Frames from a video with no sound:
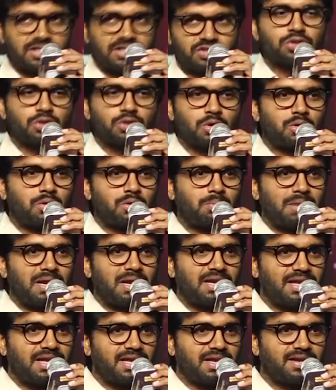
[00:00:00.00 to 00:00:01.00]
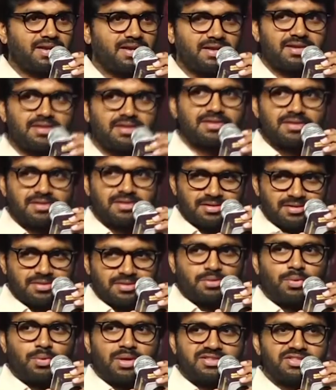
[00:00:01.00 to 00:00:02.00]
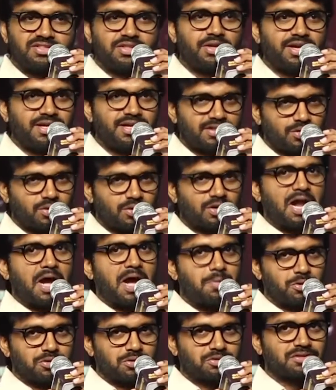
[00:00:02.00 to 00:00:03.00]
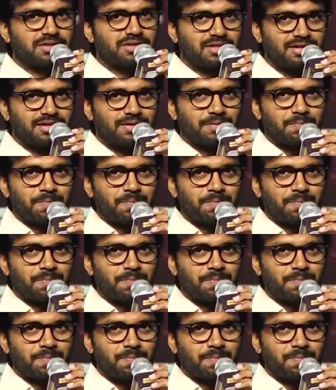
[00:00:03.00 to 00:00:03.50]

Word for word: టచ్తో మళ్ళీ వన్ జీరో ఎయిట్ కూడా రాబోతుంది